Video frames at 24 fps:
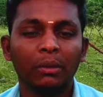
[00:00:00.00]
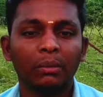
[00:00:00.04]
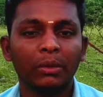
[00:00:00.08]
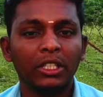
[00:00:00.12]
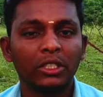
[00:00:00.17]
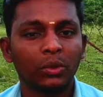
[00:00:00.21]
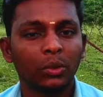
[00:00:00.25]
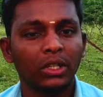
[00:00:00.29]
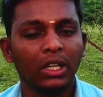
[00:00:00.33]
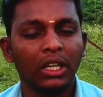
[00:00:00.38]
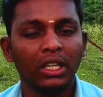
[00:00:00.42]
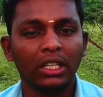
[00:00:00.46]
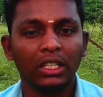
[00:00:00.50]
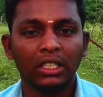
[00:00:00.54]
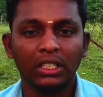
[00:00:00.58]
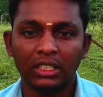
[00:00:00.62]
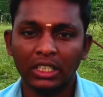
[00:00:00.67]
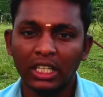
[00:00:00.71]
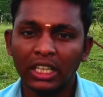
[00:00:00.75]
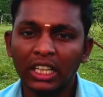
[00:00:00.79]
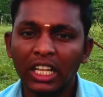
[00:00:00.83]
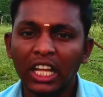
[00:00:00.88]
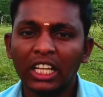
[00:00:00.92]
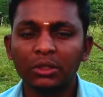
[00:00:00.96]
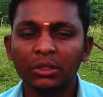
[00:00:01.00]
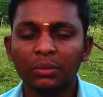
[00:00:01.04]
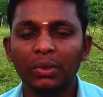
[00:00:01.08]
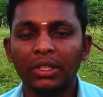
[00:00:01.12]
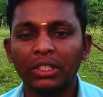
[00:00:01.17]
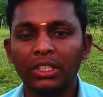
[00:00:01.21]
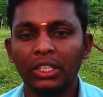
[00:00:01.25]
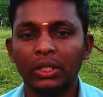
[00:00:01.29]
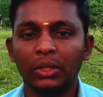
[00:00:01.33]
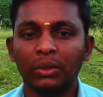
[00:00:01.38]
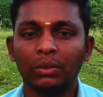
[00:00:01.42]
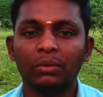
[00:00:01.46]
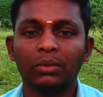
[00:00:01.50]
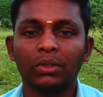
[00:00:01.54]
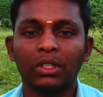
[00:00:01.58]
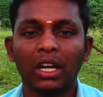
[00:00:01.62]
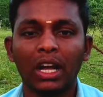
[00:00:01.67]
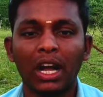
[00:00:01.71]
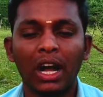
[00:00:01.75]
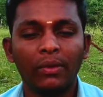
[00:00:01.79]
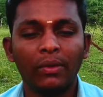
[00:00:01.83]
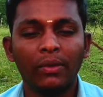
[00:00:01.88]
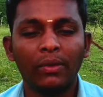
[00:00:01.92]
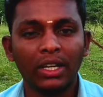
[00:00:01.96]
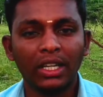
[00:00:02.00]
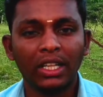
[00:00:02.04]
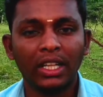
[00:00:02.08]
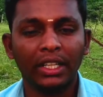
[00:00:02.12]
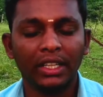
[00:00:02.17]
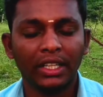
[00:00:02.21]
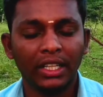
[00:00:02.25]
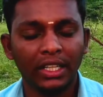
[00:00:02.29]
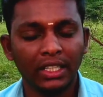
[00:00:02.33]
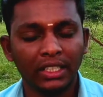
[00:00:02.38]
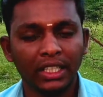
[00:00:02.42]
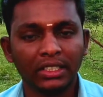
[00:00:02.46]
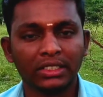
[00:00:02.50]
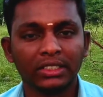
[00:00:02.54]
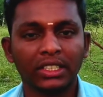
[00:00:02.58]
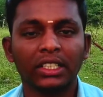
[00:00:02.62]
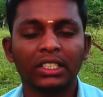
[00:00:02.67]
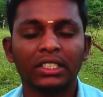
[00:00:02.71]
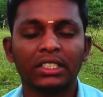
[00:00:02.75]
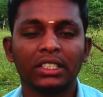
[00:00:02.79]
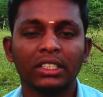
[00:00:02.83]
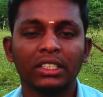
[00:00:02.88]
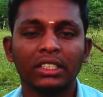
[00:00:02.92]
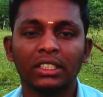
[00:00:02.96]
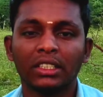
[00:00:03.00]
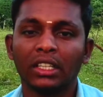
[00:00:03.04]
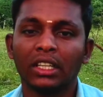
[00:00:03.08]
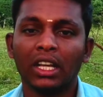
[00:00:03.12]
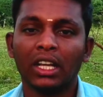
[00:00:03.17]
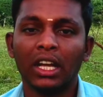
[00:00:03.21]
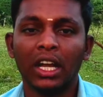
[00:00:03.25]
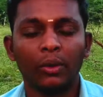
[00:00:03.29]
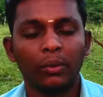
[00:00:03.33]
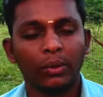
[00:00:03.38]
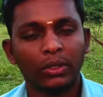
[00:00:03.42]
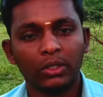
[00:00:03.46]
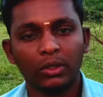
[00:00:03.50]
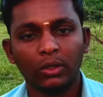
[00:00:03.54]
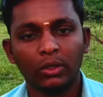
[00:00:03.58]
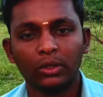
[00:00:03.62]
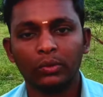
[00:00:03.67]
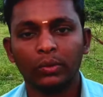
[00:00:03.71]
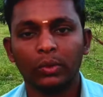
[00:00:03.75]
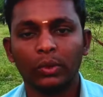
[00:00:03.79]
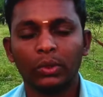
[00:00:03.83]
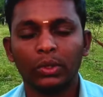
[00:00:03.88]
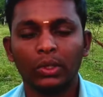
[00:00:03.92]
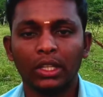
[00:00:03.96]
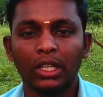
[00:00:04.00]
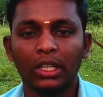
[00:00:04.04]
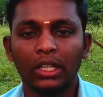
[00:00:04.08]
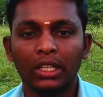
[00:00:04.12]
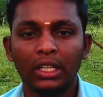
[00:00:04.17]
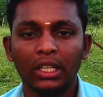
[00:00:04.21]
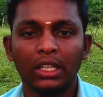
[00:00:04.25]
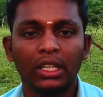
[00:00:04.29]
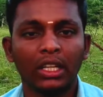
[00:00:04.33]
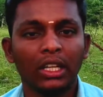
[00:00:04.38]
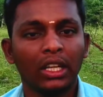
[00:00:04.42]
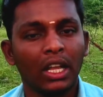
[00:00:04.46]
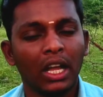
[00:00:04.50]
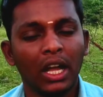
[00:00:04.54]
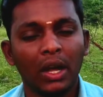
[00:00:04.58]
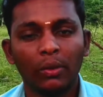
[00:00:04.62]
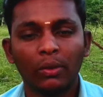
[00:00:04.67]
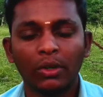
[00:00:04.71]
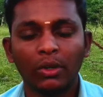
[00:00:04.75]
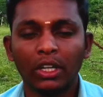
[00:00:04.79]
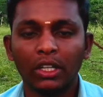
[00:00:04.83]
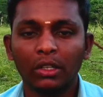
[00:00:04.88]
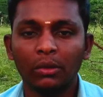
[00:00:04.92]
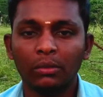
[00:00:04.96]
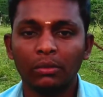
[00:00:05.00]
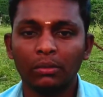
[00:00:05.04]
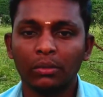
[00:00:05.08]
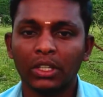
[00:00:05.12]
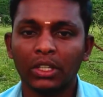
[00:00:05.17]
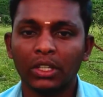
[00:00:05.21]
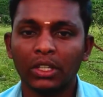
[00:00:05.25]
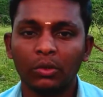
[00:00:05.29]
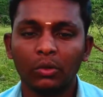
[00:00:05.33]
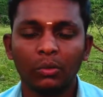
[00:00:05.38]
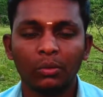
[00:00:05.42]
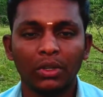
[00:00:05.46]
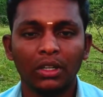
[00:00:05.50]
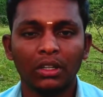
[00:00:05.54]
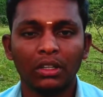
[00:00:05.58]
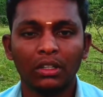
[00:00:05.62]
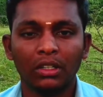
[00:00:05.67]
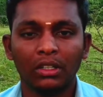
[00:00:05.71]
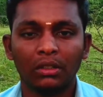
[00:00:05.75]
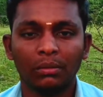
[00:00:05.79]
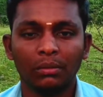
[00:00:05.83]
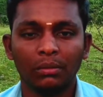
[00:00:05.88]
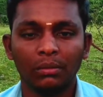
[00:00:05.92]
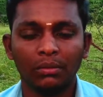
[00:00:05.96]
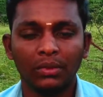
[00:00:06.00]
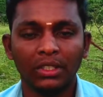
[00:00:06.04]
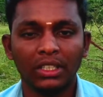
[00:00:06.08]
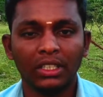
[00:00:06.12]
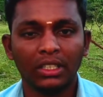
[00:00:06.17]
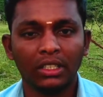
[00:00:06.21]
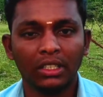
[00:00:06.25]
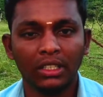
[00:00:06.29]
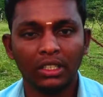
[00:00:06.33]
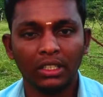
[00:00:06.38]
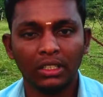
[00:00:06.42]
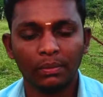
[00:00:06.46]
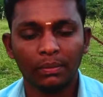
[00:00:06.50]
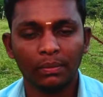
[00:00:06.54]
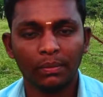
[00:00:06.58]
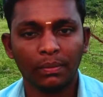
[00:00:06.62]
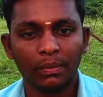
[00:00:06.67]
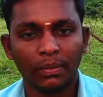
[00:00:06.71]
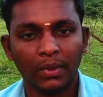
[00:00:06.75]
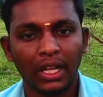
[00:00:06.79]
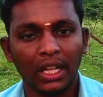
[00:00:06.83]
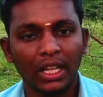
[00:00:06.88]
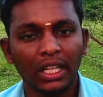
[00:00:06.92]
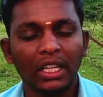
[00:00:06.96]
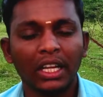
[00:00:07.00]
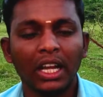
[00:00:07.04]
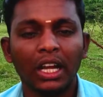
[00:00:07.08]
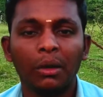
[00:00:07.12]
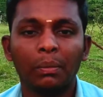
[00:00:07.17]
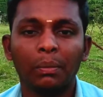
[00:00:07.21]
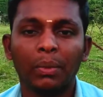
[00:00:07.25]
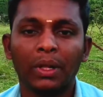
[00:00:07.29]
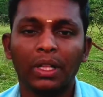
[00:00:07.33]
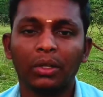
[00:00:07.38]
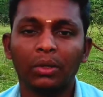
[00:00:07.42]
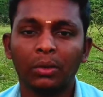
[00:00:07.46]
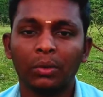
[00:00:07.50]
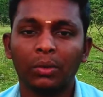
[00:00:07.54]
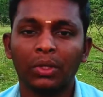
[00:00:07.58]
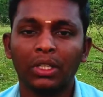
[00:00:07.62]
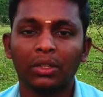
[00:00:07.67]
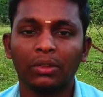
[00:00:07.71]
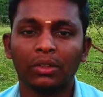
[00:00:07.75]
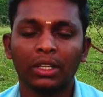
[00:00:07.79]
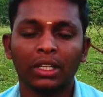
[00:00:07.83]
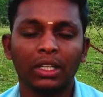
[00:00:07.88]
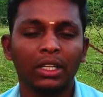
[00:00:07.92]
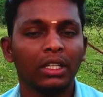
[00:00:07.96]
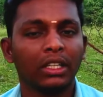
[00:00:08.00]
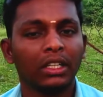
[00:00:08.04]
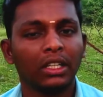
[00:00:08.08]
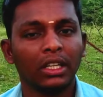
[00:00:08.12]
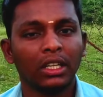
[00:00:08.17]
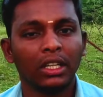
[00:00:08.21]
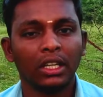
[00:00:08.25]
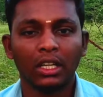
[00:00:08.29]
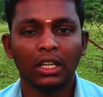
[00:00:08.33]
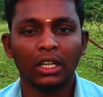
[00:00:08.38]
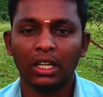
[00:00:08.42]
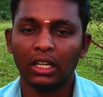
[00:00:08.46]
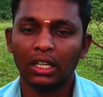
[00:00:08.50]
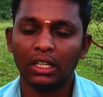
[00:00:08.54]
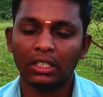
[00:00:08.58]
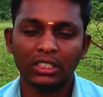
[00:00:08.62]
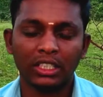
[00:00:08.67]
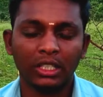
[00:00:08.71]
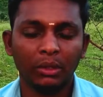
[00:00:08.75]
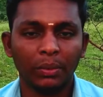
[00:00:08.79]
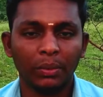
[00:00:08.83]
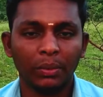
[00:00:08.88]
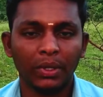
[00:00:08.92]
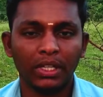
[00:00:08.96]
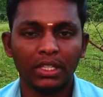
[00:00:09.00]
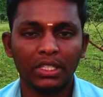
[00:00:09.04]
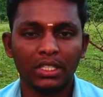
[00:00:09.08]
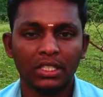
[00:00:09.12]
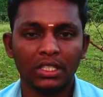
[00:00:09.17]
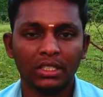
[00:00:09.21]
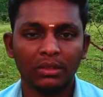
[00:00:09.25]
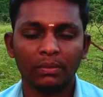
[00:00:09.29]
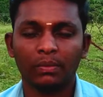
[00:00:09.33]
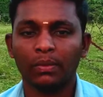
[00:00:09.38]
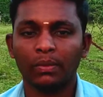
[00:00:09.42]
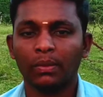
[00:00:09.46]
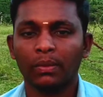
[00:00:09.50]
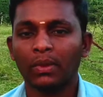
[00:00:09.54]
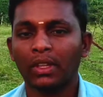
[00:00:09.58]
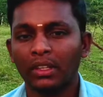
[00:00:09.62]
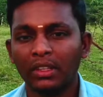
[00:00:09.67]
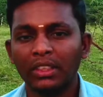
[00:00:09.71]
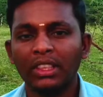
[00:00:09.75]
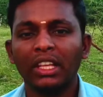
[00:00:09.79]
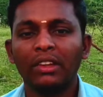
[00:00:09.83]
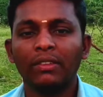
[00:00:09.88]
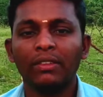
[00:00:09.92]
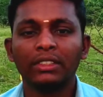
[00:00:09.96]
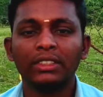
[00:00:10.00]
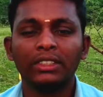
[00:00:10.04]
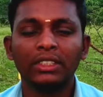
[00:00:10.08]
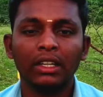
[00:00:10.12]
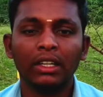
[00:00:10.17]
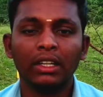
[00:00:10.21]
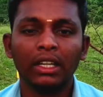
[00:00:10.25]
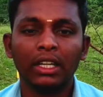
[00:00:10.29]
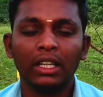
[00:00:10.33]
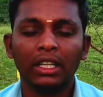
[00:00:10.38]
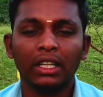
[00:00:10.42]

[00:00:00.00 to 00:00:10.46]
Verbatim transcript: அப்படி சொன்னால் எல்லாருக்குமே தெரியும் அவங்கள இன்றைக்கி நான் சந்தித்து அவங்கள்ட்ட ஒரு ஃபோட்டோ எடுத்தேன் அவங்களும் மிகவும் அழகாக பழகக்கூடியவங்க சிறப்பாக இருந்துச்சு இந்த விருதை